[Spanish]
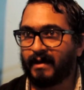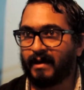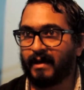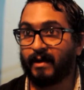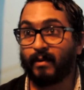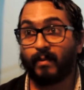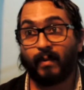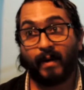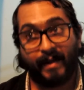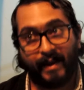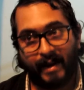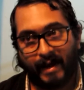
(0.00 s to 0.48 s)

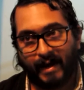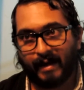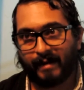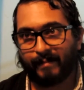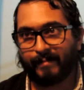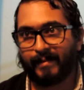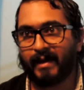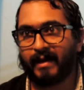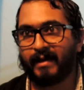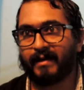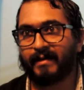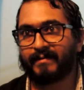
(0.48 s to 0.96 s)

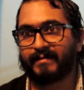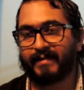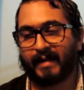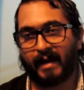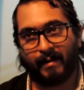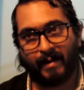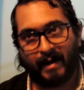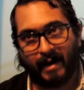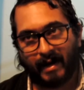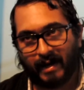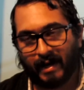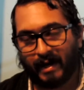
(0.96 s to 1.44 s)
encuadrarme,
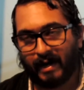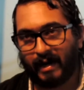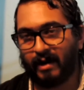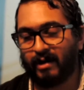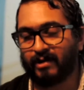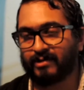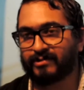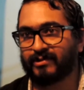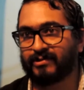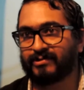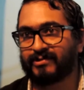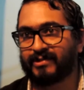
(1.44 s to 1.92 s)
trabajar
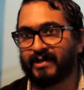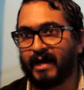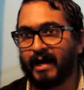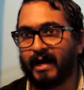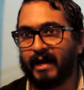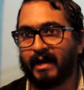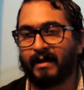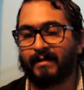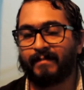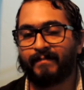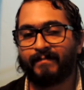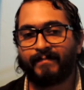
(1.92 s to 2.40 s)
en lo
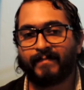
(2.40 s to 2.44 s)
social.